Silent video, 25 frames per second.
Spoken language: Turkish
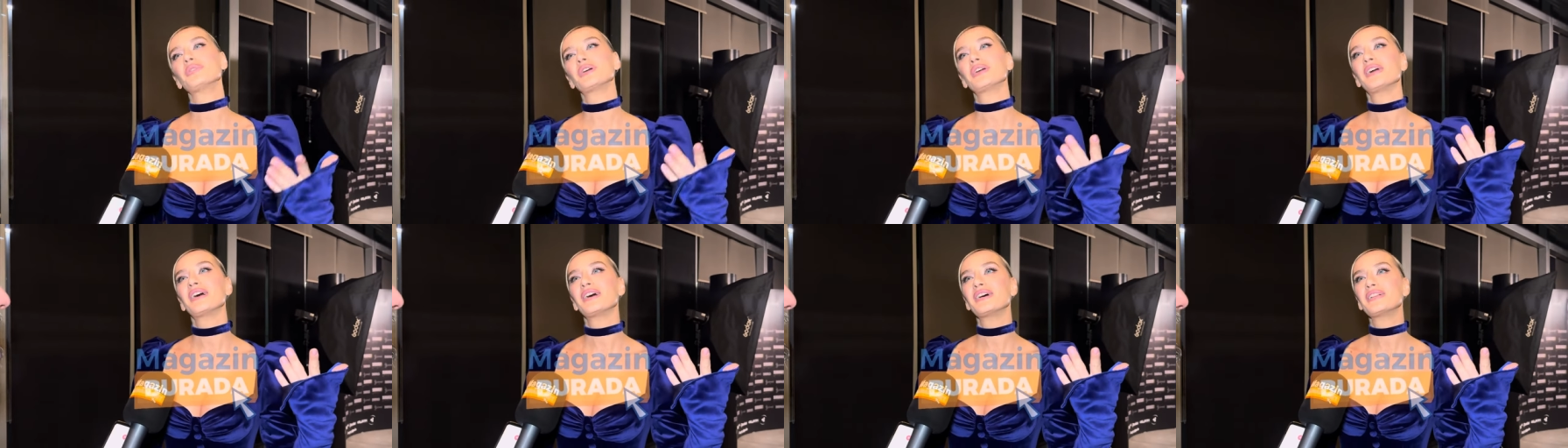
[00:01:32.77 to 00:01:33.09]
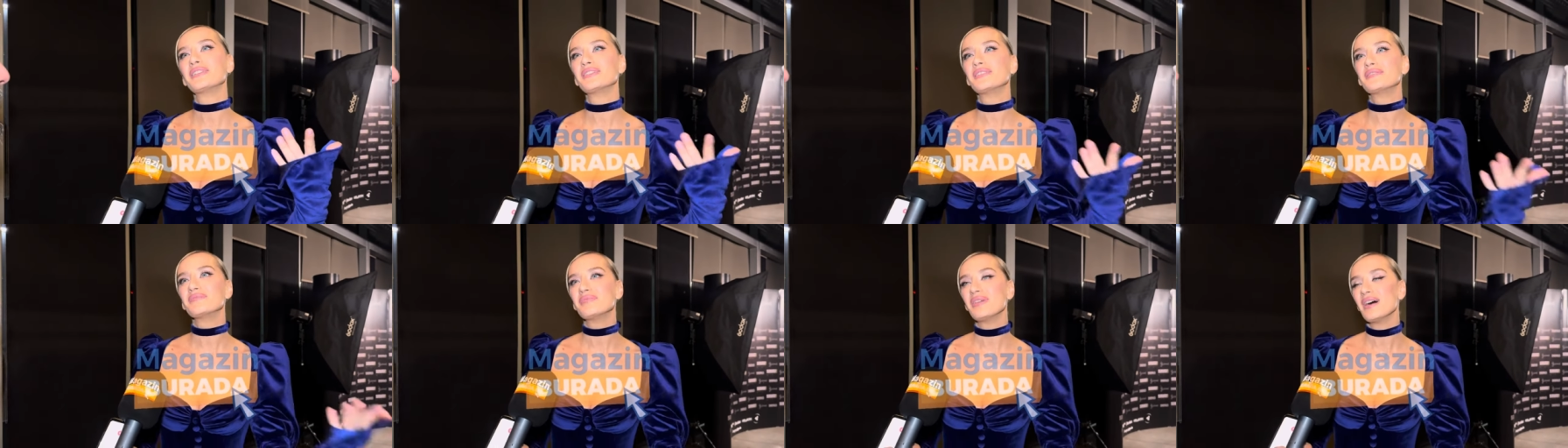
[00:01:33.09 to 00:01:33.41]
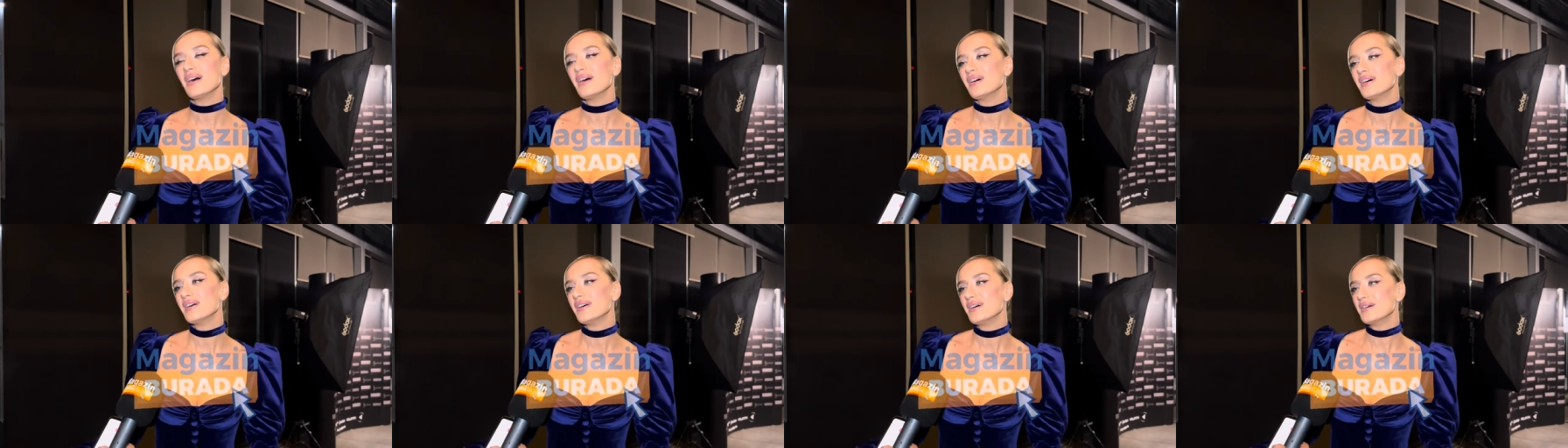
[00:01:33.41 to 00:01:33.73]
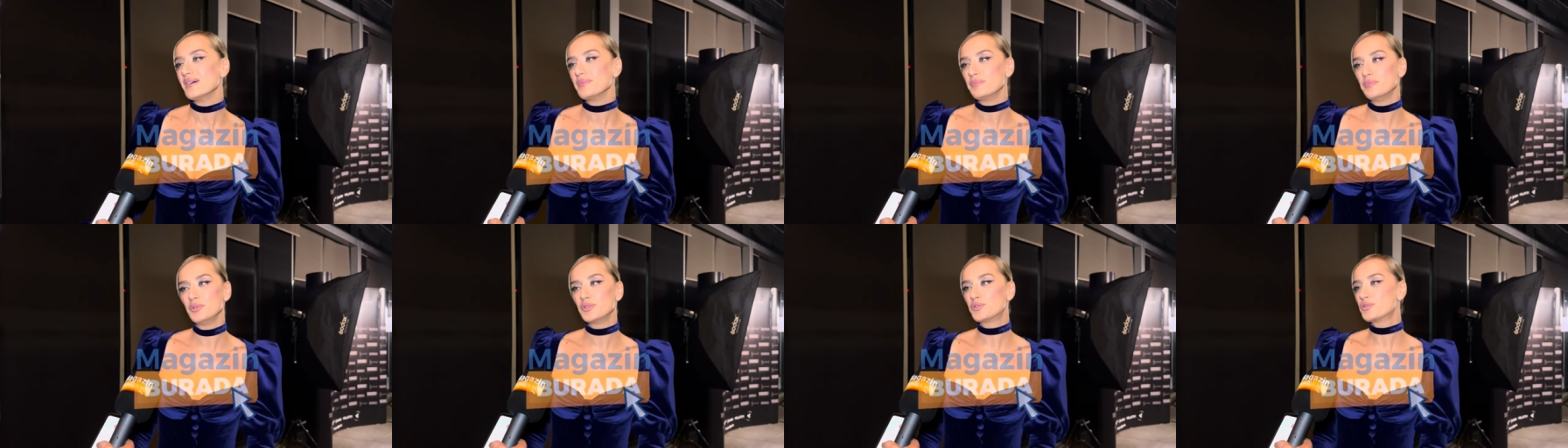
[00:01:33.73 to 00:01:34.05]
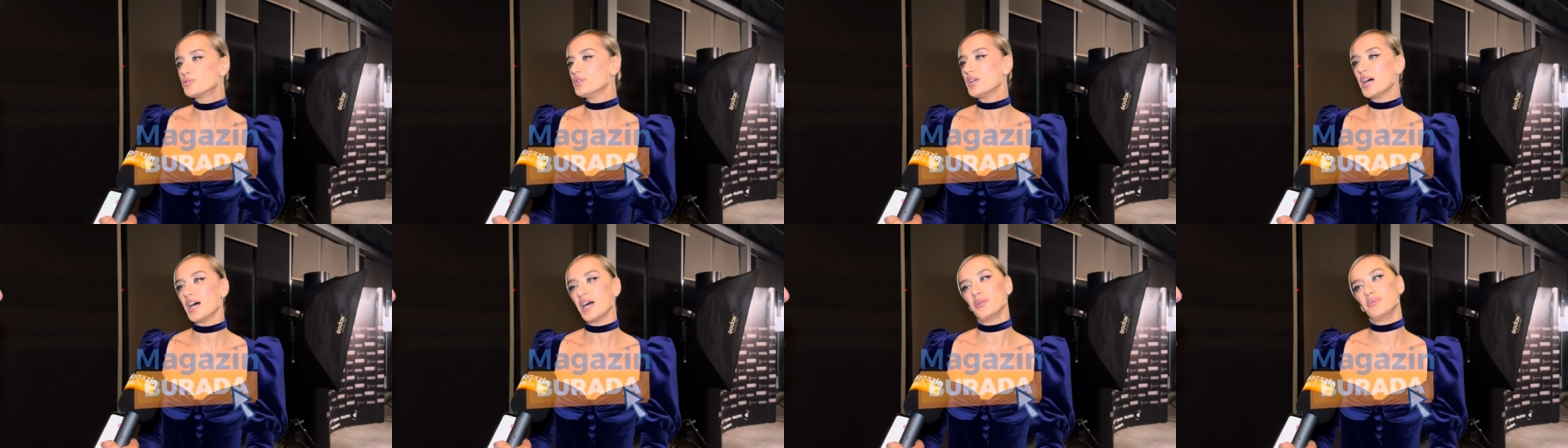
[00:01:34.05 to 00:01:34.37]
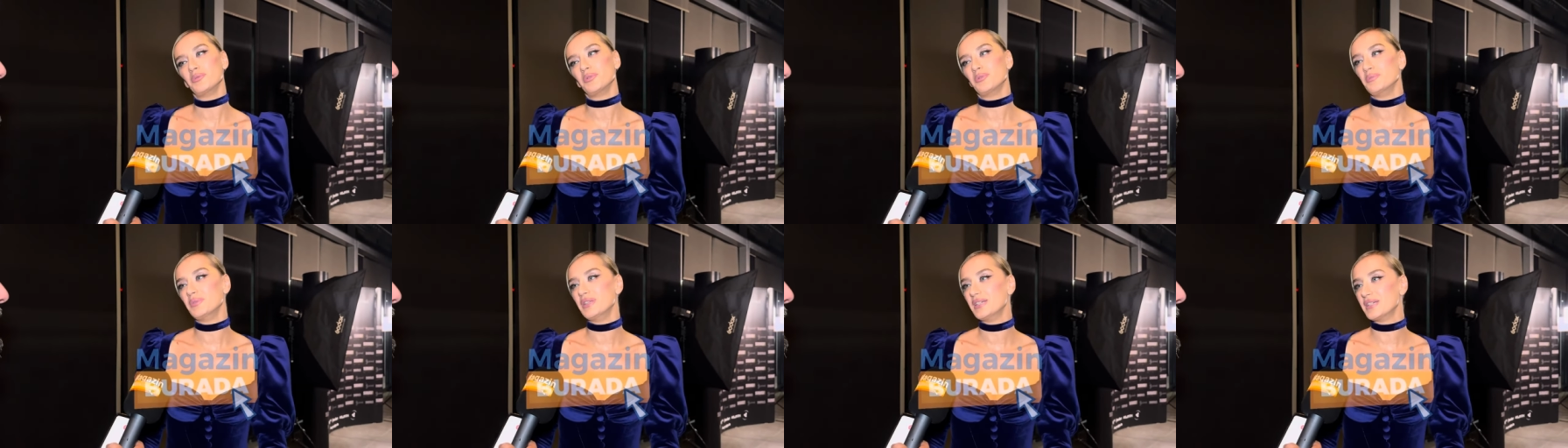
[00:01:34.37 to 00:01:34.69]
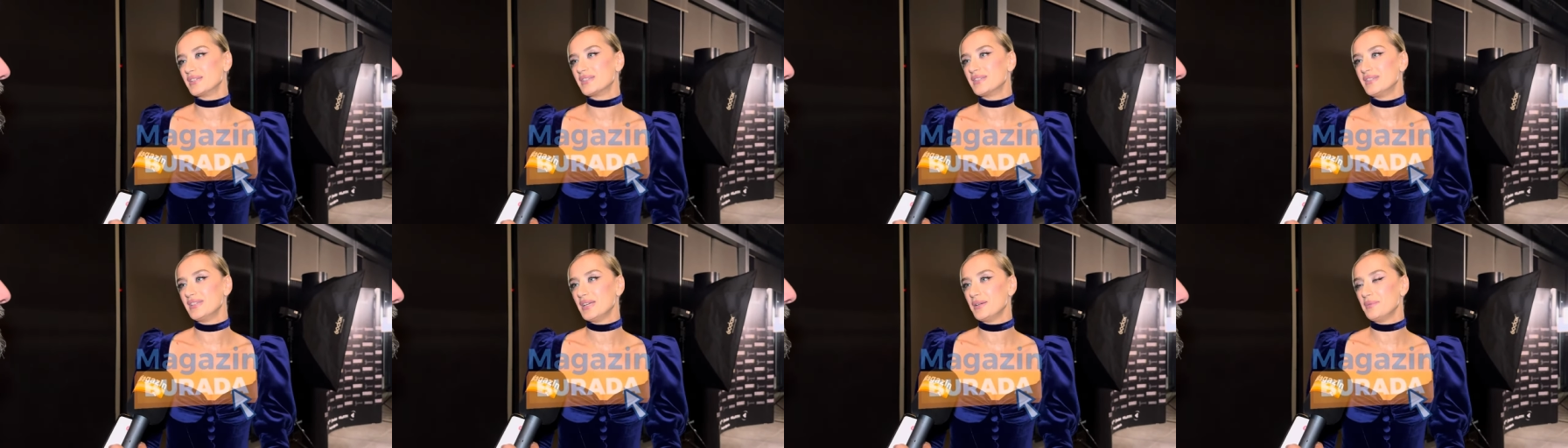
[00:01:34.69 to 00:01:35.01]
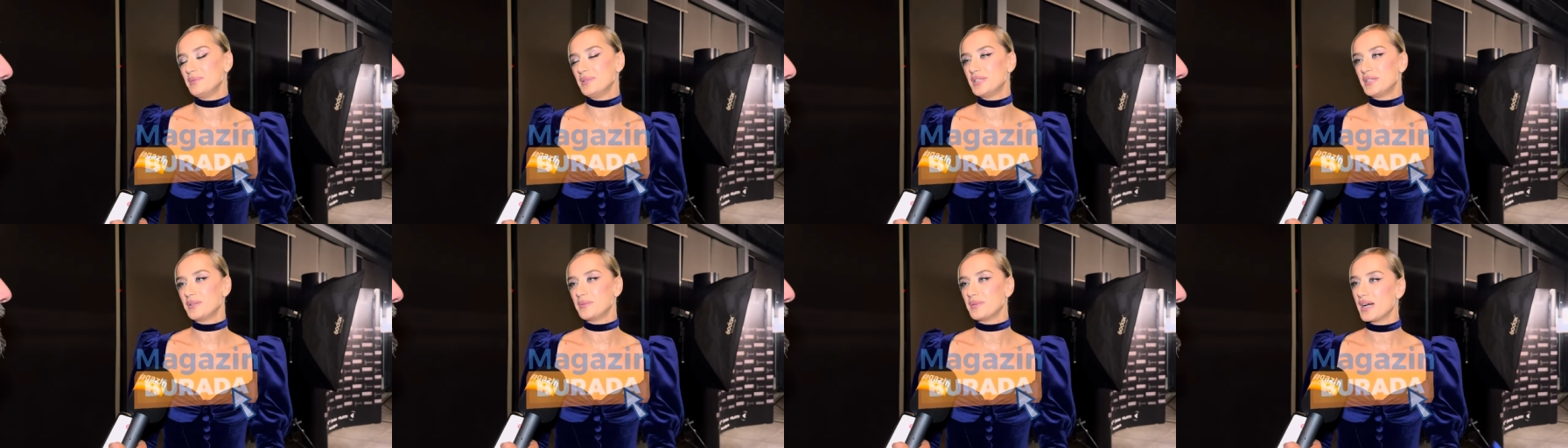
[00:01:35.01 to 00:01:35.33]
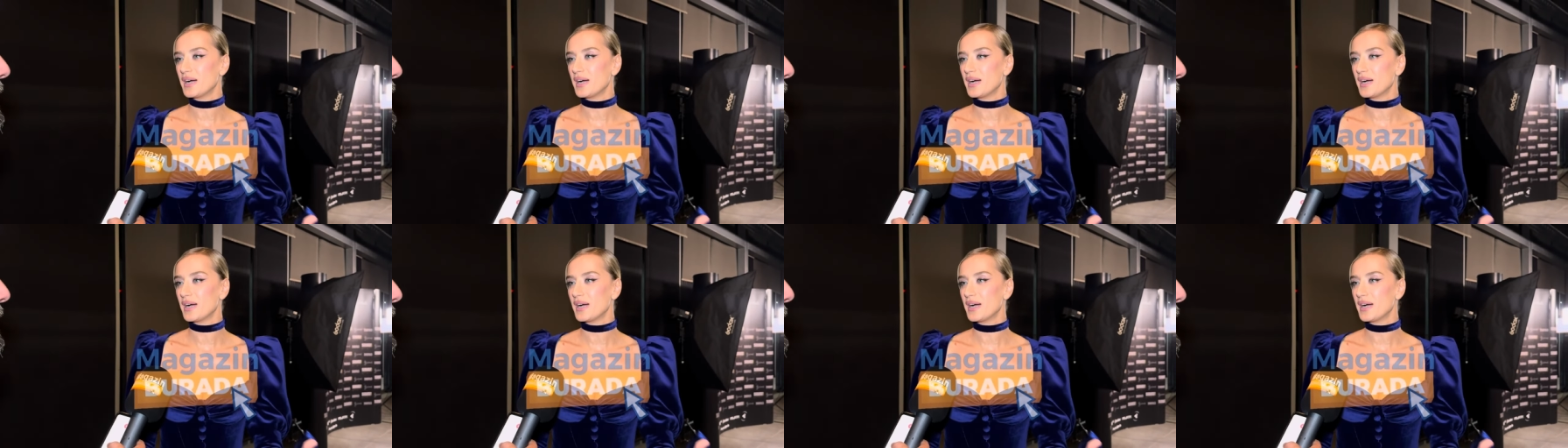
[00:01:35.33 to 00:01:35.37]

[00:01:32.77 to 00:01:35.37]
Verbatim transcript: ya yani bütün albümleri diyebilirim.